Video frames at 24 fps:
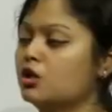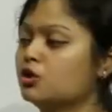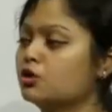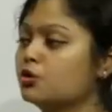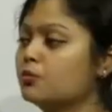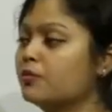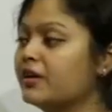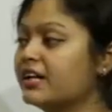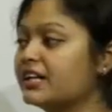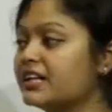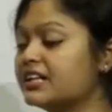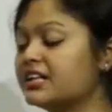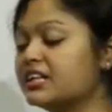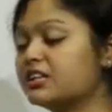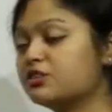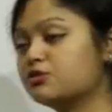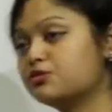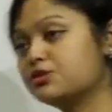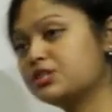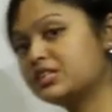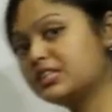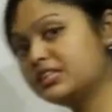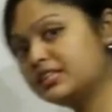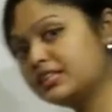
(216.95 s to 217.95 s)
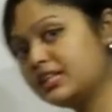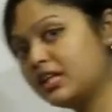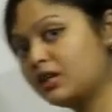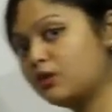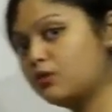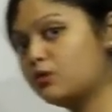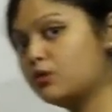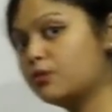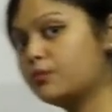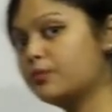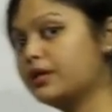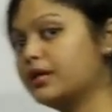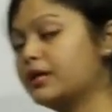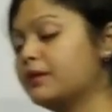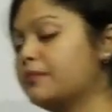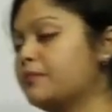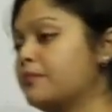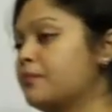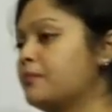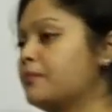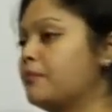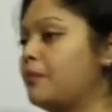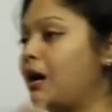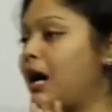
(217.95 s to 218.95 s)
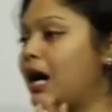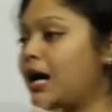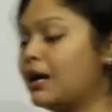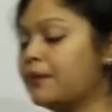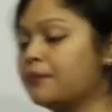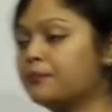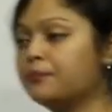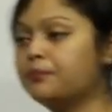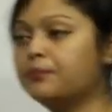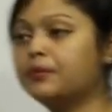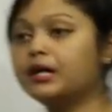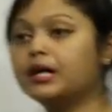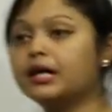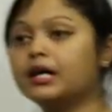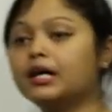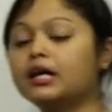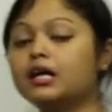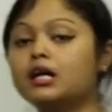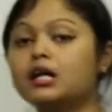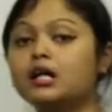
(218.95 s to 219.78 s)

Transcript: তোমরা এটা নিয়ে একটু চিন্তা করবে ভাববে